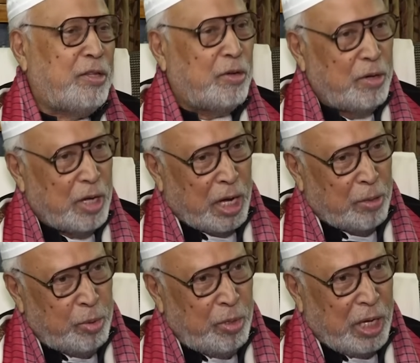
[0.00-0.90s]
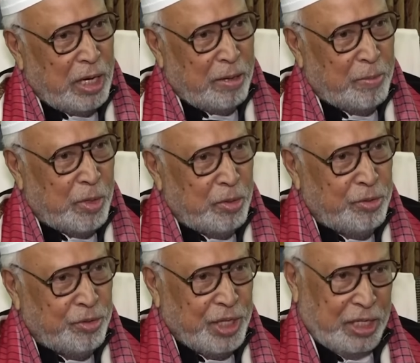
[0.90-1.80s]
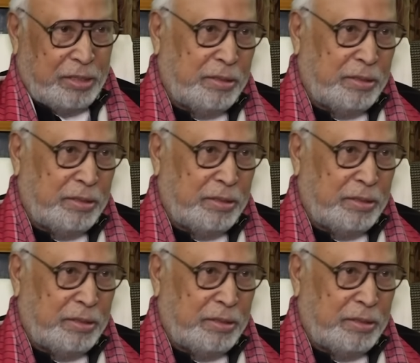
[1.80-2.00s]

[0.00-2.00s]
তখন আবুল আলাম মৌদুদি